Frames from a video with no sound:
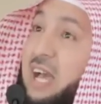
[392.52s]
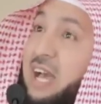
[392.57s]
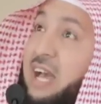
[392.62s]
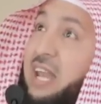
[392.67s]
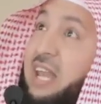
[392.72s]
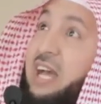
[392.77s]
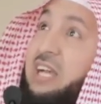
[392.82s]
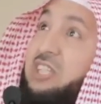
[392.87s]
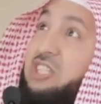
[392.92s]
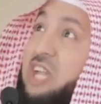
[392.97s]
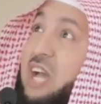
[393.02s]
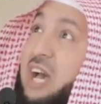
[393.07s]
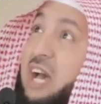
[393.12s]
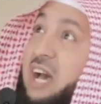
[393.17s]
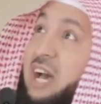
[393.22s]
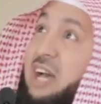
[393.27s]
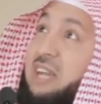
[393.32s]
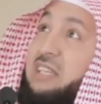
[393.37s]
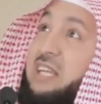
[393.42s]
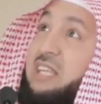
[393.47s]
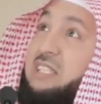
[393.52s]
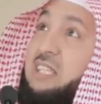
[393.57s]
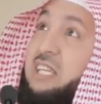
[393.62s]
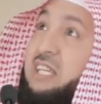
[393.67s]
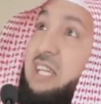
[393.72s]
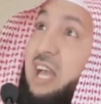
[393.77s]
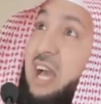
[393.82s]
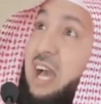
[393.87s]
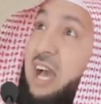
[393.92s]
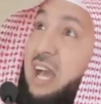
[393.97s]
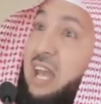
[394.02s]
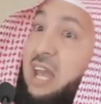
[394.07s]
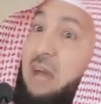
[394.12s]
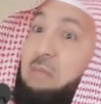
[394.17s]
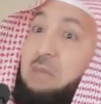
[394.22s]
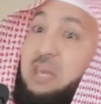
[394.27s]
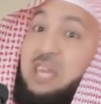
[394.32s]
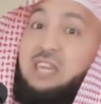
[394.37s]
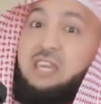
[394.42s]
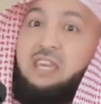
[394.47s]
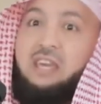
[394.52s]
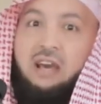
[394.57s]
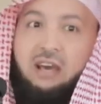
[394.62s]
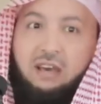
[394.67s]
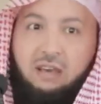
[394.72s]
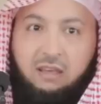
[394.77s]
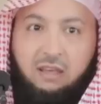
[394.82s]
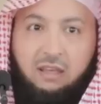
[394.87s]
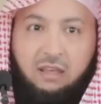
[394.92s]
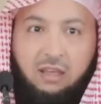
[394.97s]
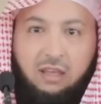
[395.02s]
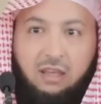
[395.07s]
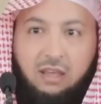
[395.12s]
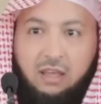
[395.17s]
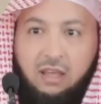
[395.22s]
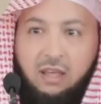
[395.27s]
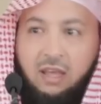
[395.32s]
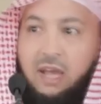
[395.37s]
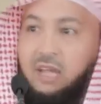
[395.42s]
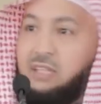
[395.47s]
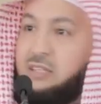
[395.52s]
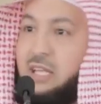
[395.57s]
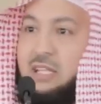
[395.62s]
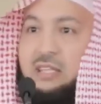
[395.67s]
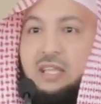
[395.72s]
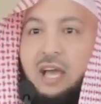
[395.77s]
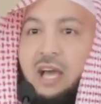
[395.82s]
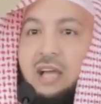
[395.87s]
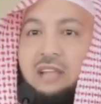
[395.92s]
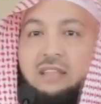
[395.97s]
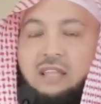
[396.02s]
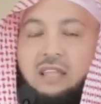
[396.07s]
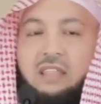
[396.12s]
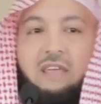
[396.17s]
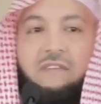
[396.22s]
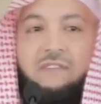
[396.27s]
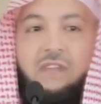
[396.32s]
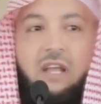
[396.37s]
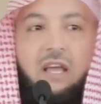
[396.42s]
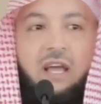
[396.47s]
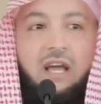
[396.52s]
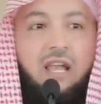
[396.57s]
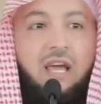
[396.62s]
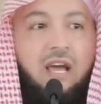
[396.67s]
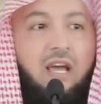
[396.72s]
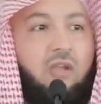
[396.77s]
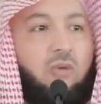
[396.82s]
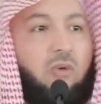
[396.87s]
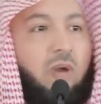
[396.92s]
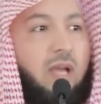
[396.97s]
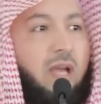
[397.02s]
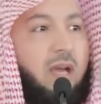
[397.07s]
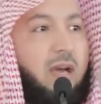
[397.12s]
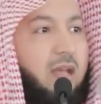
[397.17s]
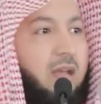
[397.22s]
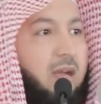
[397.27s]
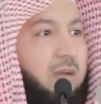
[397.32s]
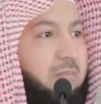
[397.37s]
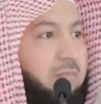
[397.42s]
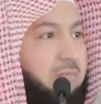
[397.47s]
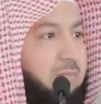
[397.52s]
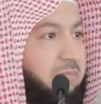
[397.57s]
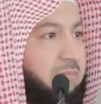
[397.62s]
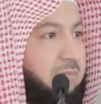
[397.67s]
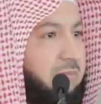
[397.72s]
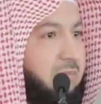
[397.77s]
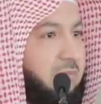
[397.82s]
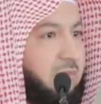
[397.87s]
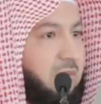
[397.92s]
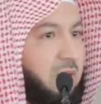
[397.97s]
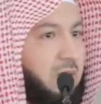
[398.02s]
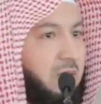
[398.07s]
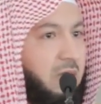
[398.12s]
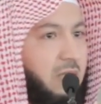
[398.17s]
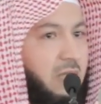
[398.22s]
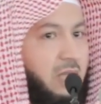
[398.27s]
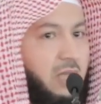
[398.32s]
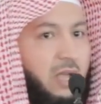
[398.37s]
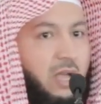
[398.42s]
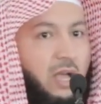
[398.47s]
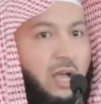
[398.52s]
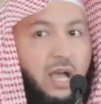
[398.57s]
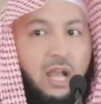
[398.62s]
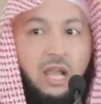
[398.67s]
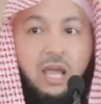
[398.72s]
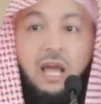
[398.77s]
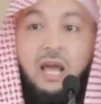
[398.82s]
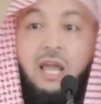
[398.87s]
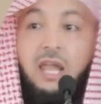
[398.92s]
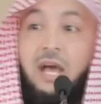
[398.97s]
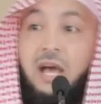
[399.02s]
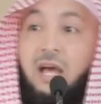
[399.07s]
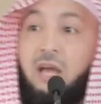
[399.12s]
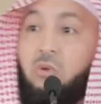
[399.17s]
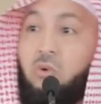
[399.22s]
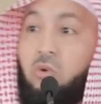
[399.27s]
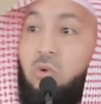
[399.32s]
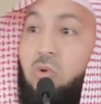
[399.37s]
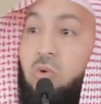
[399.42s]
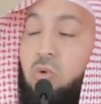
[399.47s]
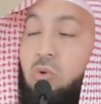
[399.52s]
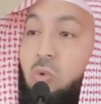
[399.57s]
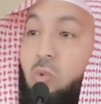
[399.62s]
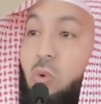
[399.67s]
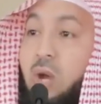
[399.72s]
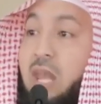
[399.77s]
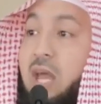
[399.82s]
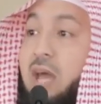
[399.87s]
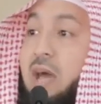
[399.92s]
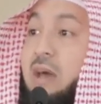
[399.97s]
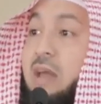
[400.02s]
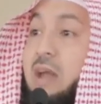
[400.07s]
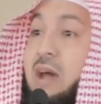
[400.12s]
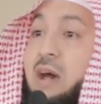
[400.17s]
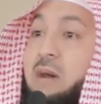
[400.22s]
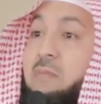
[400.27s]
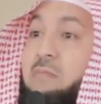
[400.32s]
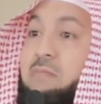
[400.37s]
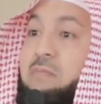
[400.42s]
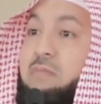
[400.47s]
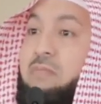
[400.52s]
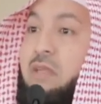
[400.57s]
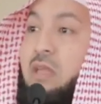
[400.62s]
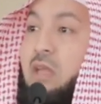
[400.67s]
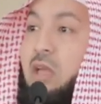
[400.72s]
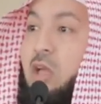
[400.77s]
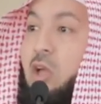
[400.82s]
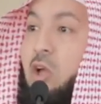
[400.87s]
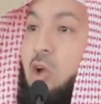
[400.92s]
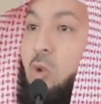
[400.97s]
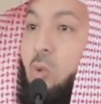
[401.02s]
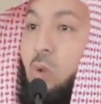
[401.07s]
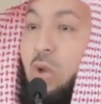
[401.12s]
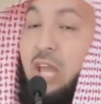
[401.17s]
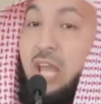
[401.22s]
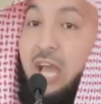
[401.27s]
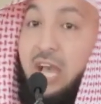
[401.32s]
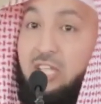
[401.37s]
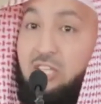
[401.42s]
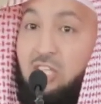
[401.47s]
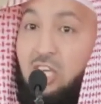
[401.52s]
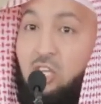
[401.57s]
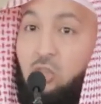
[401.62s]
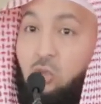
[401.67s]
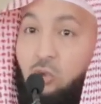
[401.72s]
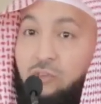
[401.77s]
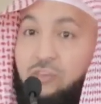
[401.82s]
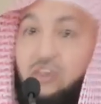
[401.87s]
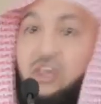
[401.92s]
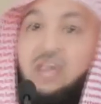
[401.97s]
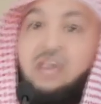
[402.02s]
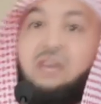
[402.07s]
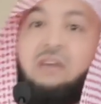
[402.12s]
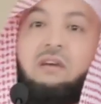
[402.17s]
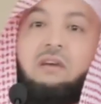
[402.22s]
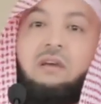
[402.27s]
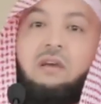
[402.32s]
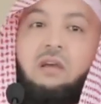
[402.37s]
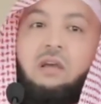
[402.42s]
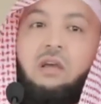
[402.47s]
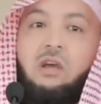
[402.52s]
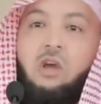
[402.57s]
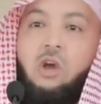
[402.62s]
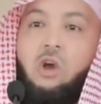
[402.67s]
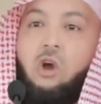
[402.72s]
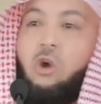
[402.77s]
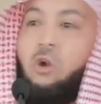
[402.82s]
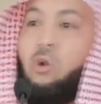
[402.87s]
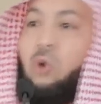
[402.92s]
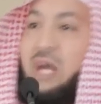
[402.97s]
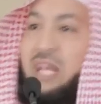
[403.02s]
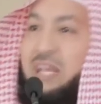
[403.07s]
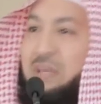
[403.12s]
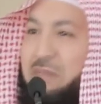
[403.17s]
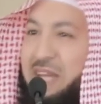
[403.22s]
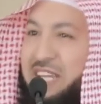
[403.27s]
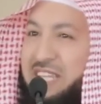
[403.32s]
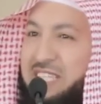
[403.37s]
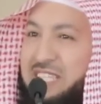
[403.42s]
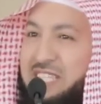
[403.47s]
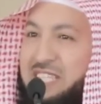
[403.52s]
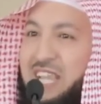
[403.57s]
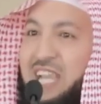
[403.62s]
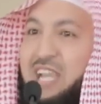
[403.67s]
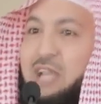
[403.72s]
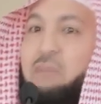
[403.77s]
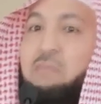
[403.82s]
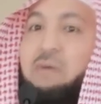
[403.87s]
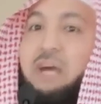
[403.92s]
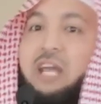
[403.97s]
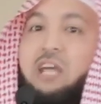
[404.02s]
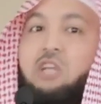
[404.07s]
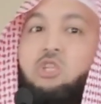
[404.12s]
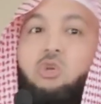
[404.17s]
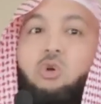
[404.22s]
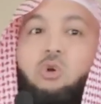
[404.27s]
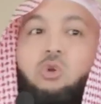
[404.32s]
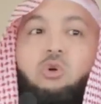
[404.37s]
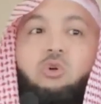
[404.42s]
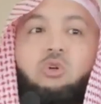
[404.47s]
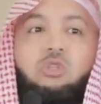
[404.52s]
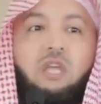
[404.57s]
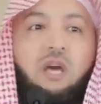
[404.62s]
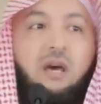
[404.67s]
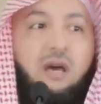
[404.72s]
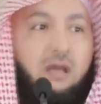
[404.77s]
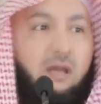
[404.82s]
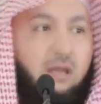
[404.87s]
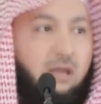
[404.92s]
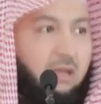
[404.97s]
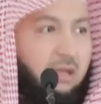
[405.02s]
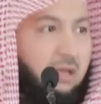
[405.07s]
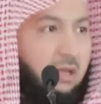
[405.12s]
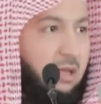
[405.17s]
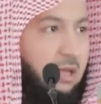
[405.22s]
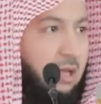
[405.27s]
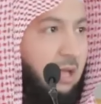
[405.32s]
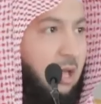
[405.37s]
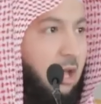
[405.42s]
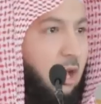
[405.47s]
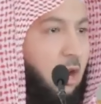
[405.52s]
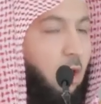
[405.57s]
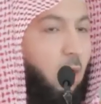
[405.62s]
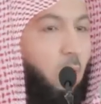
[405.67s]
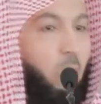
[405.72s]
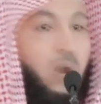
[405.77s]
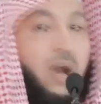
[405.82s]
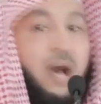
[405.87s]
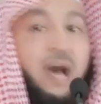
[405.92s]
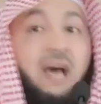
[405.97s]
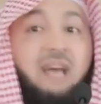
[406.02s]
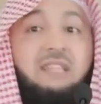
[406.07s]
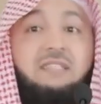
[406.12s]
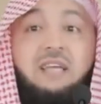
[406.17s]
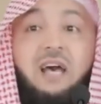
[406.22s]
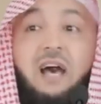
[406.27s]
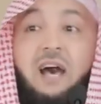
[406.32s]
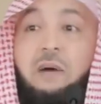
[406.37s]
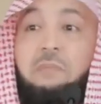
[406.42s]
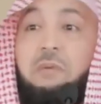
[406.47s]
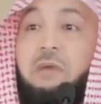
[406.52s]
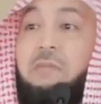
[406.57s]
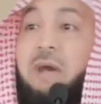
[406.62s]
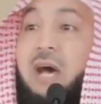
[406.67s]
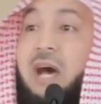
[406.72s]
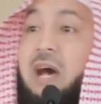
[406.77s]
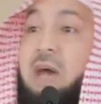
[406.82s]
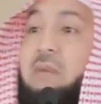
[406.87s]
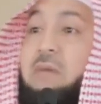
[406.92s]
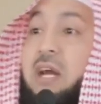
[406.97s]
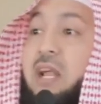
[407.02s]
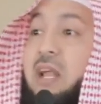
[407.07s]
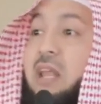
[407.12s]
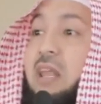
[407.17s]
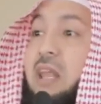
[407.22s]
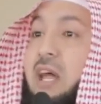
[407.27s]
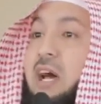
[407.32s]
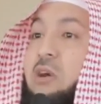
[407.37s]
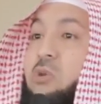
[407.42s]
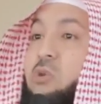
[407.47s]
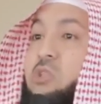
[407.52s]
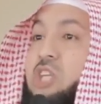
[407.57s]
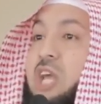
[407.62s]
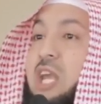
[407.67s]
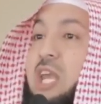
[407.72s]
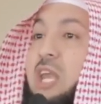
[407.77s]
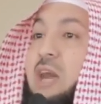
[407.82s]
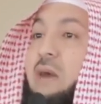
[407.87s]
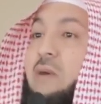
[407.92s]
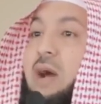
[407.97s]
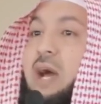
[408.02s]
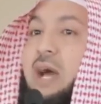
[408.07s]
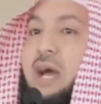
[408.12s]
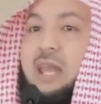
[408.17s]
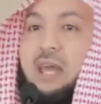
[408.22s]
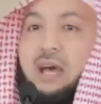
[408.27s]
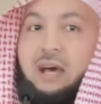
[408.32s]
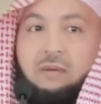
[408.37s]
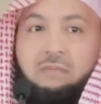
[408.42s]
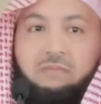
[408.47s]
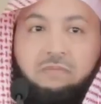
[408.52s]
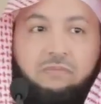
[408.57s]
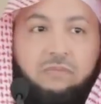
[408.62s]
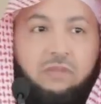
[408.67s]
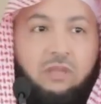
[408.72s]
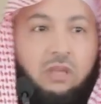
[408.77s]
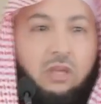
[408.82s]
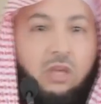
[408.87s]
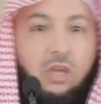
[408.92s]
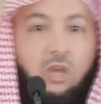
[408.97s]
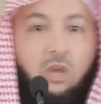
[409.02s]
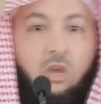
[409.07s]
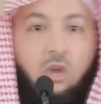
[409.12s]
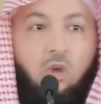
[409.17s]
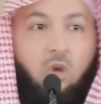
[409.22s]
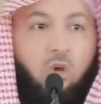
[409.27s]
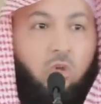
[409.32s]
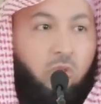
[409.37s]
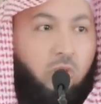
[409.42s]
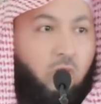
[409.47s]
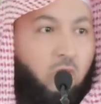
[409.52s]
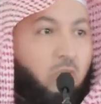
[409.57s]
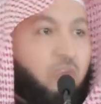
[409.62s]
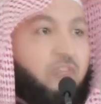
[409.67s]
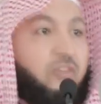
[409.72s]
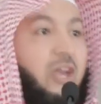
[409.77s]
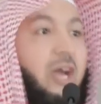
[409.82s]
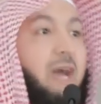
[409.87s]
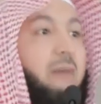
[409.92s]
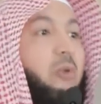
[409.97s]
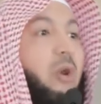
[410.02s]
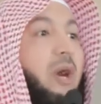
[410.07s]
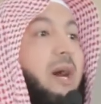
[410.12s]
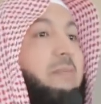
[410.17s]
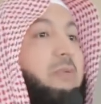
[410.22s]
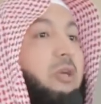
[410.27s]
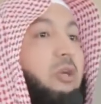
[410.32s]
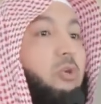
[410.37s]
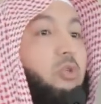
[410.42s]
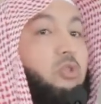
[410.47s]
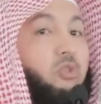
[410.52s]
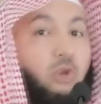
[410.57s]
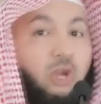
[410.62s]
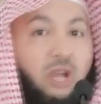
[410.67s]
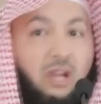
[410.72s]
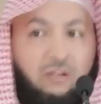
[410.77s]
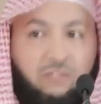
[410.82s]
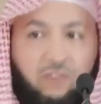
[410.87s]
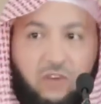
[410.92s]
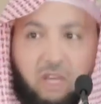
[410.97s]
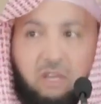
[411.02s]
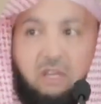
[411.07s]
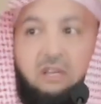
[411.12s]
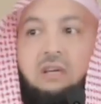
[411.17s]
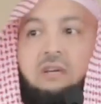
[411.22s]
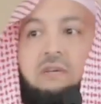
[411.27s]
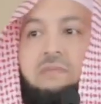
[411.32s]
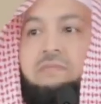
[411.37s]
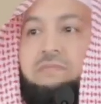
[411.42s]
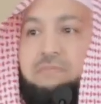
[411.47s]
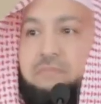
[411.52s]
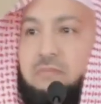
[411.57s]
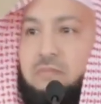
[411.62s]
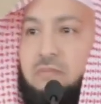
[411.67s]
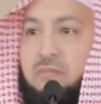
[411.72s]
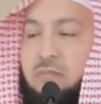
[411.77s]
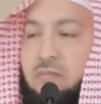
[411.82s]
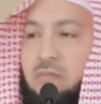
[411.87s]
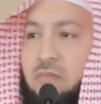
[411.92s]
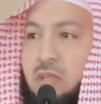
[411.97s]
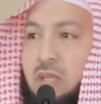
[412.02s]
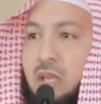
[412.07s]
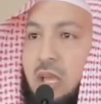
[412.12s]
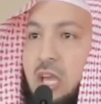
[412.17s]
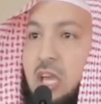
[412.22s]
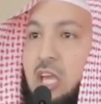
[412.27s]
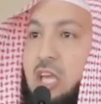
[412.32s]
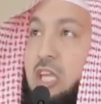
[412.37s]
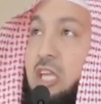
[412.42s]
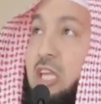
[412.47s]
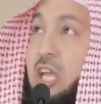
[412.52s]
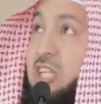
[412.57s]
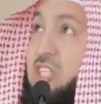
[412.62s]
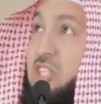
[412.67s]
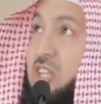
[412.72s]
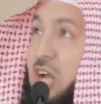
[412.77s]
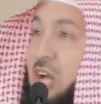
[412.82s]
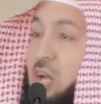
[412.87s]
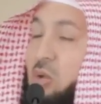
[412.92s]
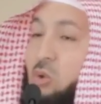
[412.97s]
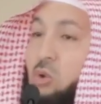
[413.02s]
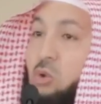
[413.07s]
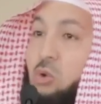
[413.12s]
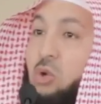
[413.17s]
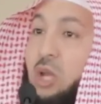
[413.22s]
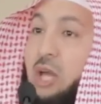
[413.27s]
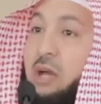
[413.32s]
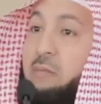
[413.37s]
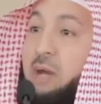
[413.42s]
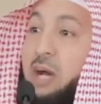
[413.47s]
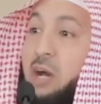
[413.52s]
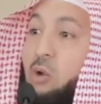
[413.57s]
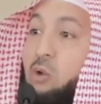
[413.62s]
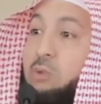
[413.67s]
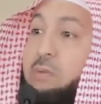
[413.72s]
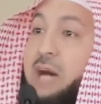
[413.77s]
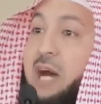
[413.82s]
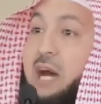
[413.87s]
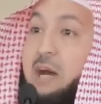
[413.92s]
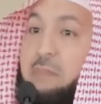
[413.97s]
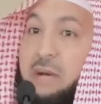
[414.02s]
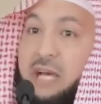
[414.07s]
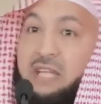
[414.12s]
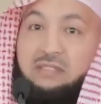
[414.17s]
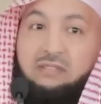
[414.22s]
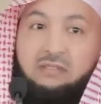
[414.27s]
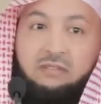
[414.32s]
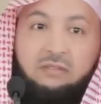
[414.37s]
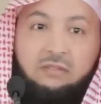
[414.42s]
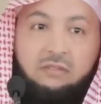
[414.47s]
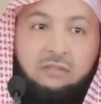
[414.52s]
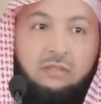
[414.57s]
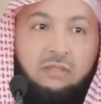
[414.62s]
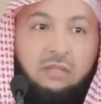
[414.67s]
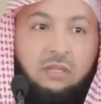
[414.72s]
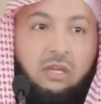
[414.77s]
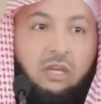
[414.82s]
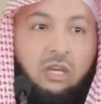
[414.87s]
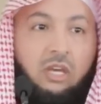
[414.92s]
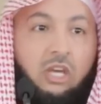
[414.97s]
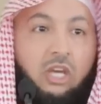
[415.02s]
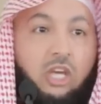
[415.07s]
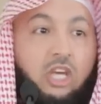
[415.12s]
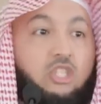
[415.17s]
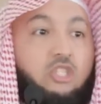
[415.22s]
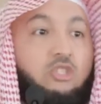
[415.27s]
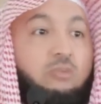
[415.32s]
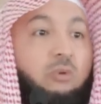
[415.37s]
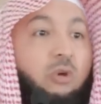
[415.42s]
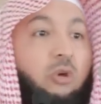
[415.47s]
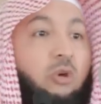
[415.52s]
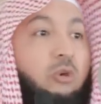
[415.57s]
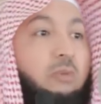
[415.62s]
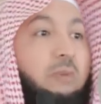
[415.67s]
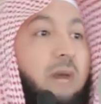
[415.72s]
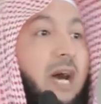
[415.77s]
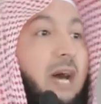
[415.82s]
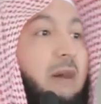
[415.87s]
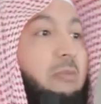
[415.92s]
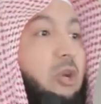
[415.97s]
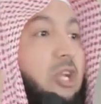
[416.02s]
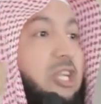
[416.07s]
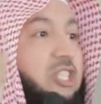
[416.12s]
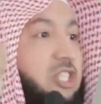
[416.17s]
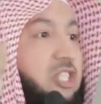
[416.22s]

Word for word: То, что ты получил диплом мирового класса, не дает тебе права говорить, что халяль, а что нет халяль и харам, и разговоры об этом должен вести только тот человек, в котором сочетаются определенные условия, и который исполняет то, что повелел Всевышний Аллах. Посмотрите на главы книг по основам фикха. Ученые выделяют целую главу под названием «Глава